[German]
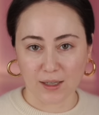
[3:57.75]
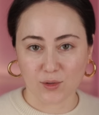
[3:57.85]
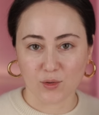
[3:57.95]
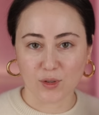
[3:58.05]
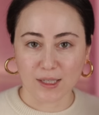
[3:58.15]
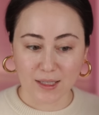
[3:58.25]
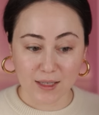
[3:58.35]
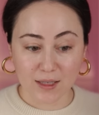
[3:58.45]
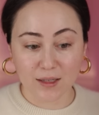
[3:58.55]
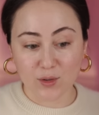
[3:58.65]
Also das
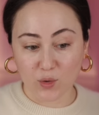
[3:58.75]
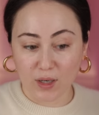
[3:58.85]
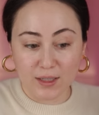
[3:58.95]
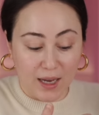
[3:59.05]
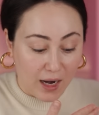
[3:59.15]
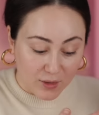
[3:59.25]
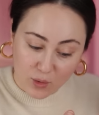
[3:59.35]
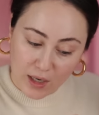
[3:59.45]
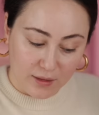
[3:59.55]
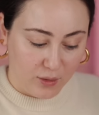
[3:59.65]
ist sogar die
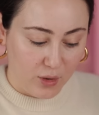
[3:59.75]
aktuelle